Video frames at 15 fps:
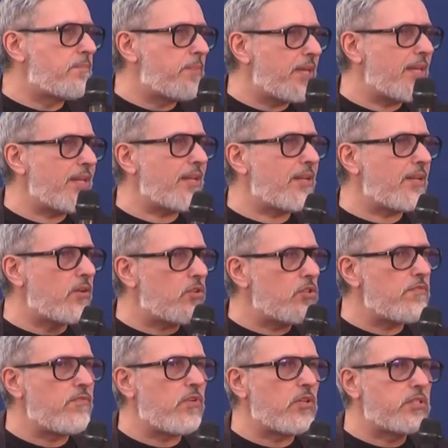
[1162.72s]
per
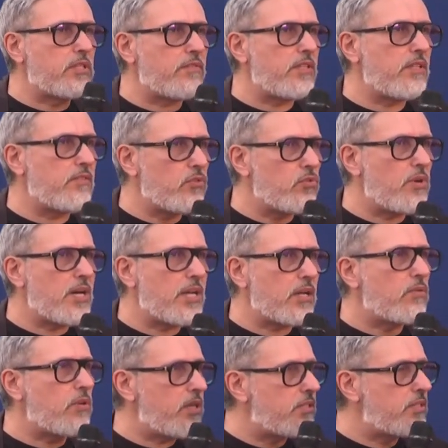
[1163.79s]
ogni volta
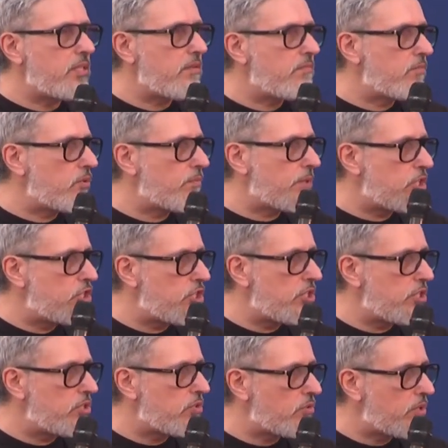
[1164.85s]
individuare quel timbro
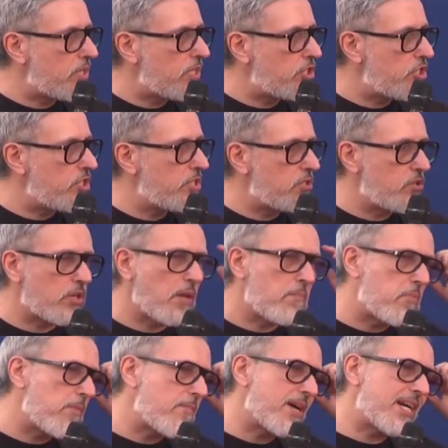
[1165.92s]
preciso, quel registro
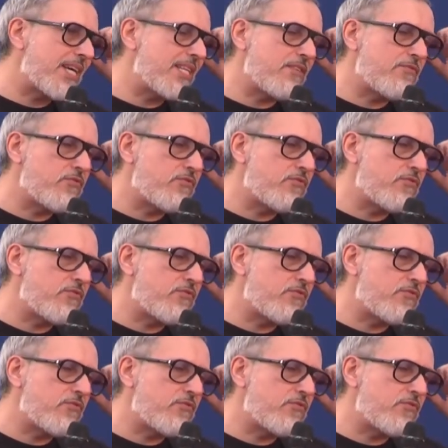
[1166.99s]
che poi magari